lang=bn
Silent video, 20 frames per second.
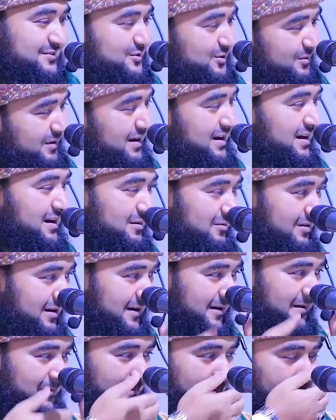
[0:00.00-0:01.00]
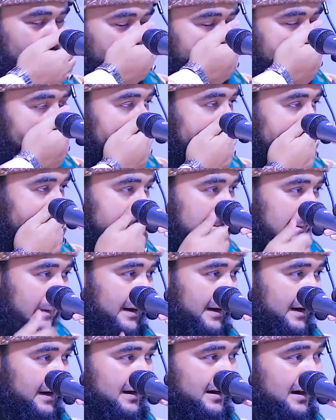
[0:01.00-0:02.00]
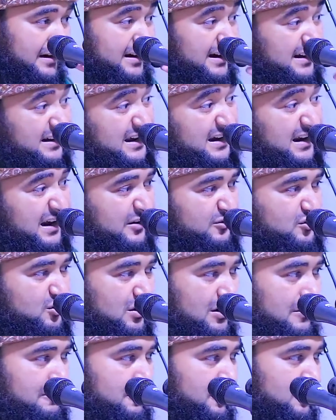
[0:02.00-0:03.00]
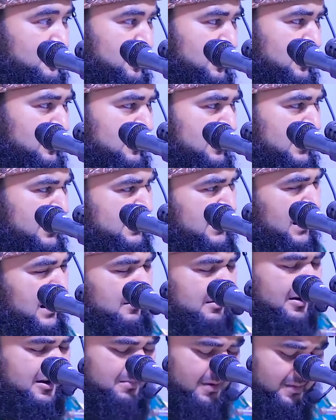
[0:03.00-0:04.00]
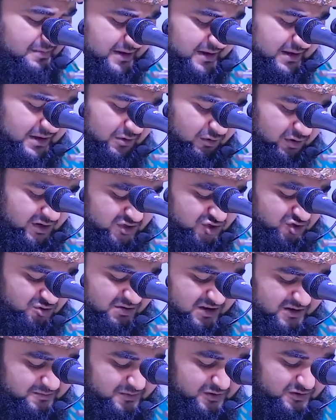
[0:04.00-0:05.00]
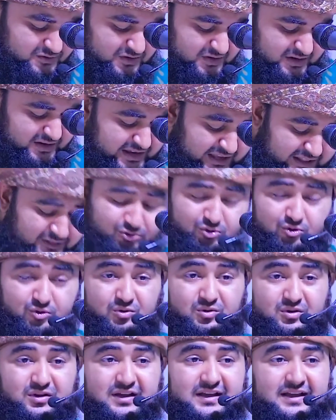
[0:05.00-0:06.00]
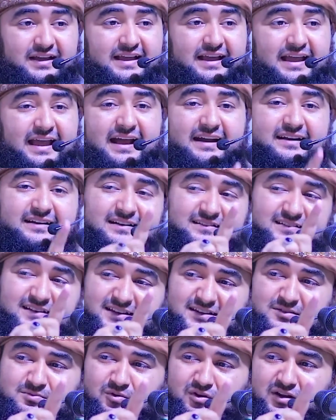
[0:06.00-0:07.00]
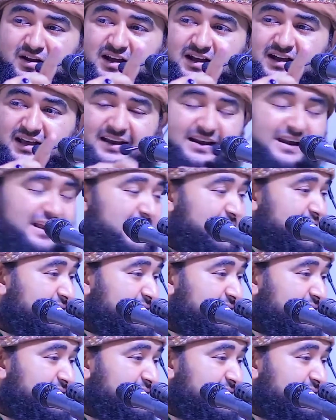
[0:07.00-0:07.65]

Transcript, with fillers: সোহান আল্লাহ বলেন এটা ডিটেল আলোচনার প্রয়োজন এটা ধারাবাহিকভাবে অনেক সময়ের প্রয়োজন কিন্তু একটা জিনিস মনে রাখেন